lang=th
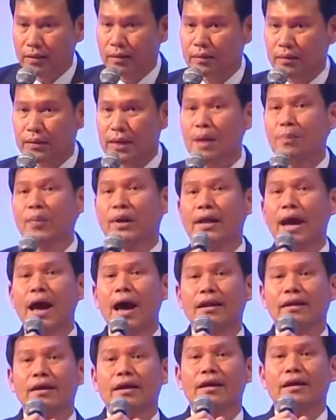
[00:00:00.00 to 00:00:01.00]
ท่านประธา
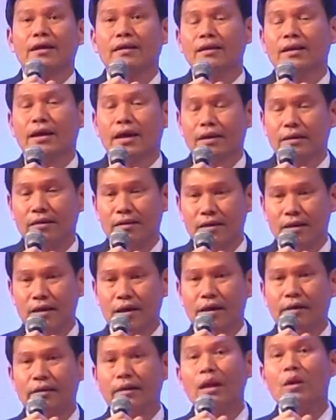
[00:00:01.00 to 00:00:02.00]
นเองเนี่ย
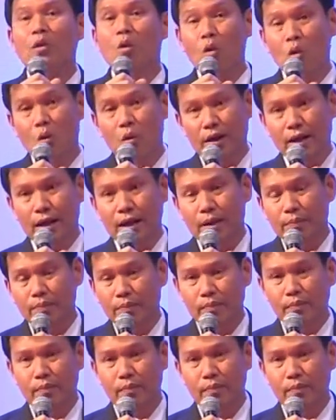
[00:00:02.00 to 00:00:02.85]
ได้รู้นะครับ